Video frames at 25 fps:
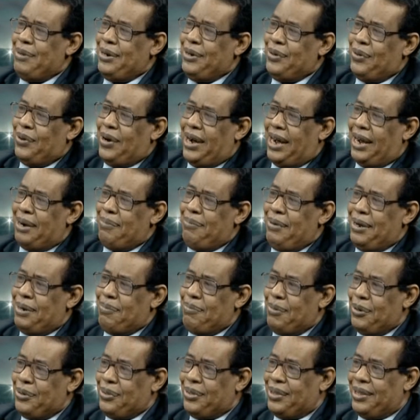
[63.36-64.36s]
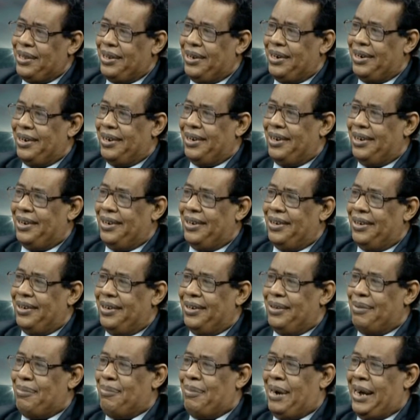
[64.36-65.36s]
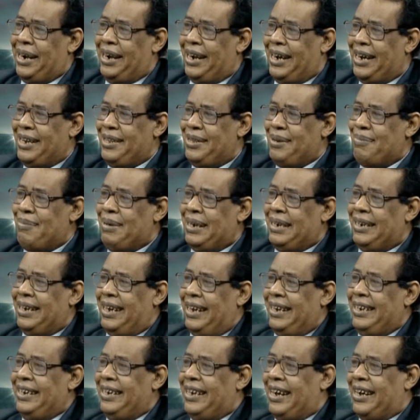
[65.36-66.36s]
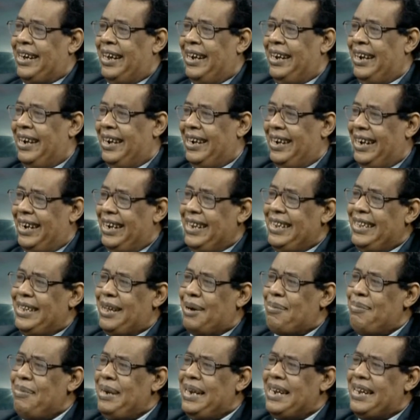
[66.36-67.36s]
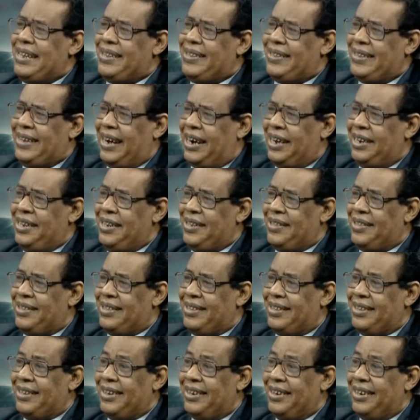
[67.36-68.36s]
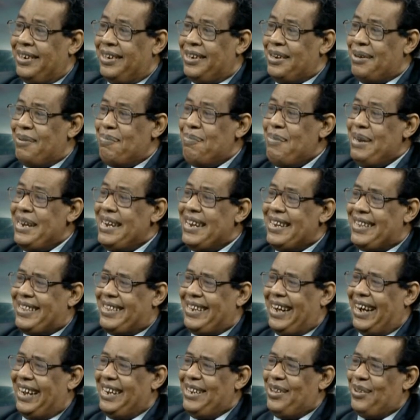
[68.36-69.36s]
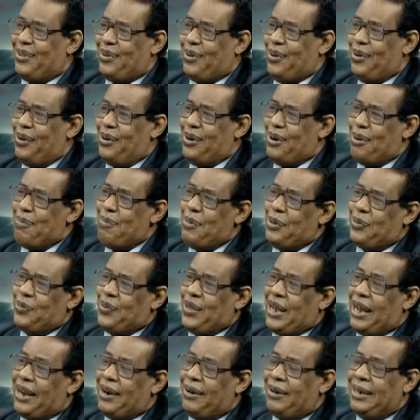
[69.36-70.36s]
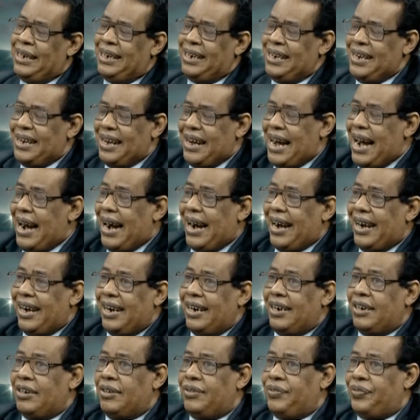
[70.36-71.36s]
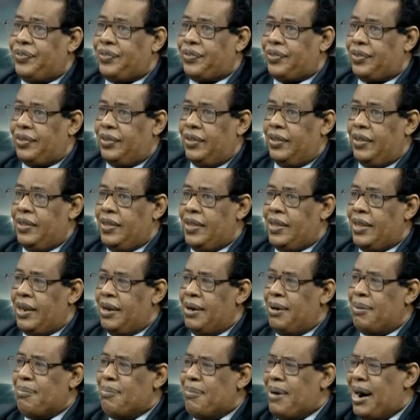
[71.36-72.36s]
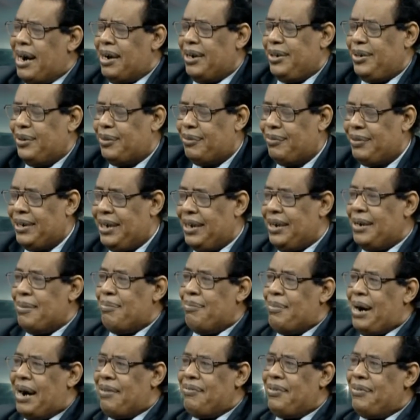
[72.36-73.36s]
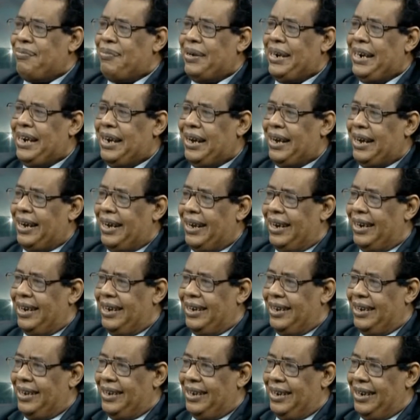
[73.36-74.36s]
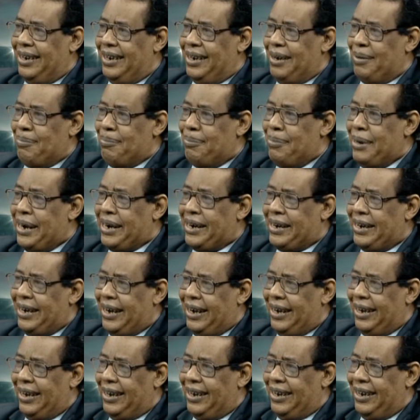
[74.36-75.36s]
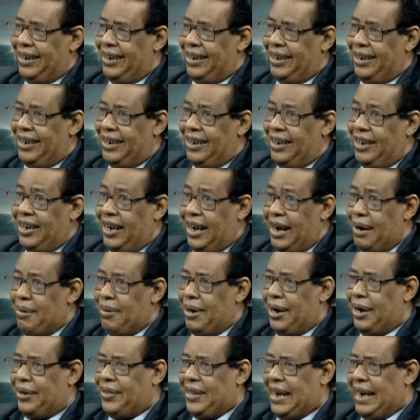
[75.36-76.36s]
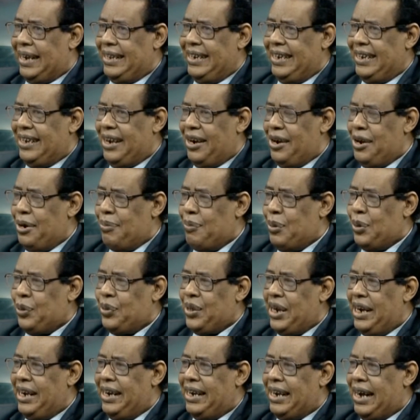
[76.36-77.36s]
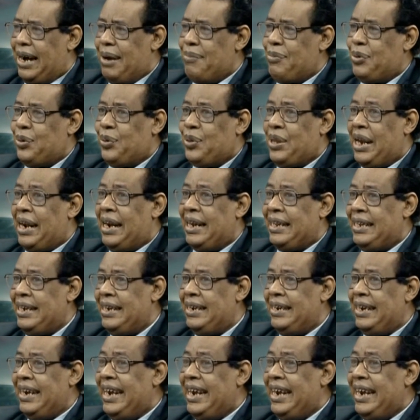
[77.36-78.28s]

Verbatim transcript: منو اللي بيهبط مع الحزم مع الحزم عندك ال... عندك من السادس نعم من السادس كلهم بيتصارعوا والله ما العاشر يعتبر ما ما شوف ما في فريق برا يعني من 30 نقطة تهديد الهبوط إلا 35